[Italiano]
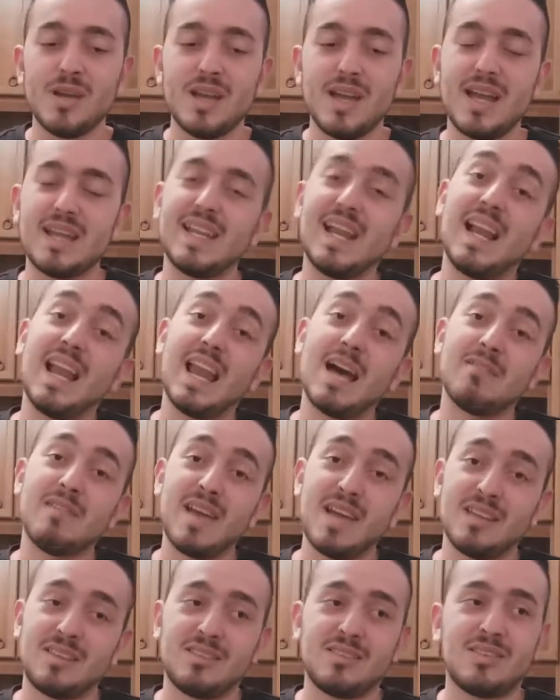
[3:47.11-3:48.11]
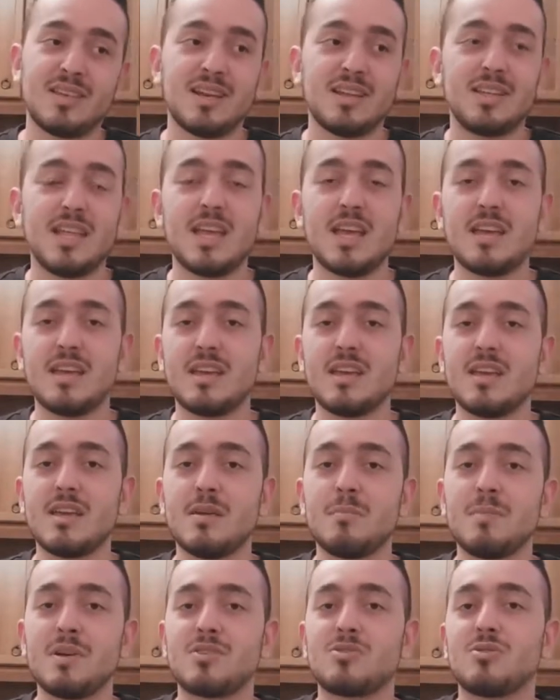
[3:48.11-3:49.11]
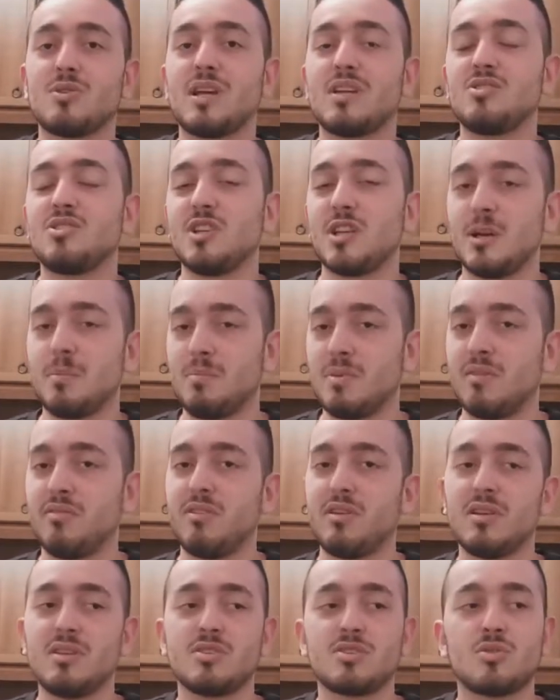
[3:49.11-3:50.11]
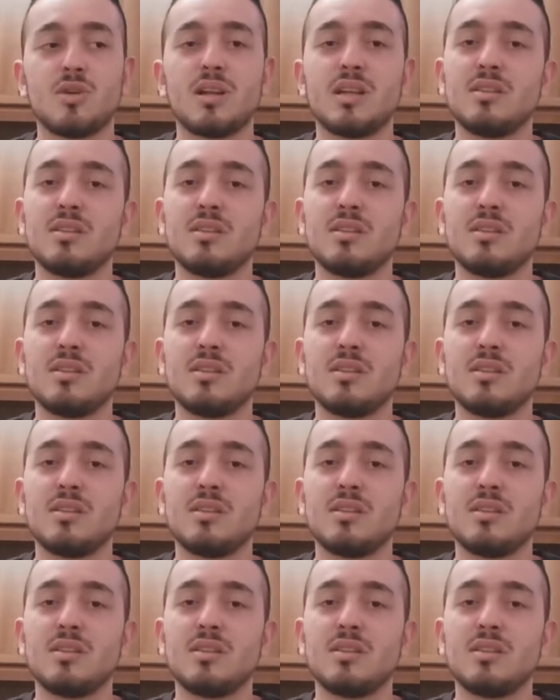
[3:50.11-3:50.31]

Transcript: eh, nella vetta dei personaggi che preferisco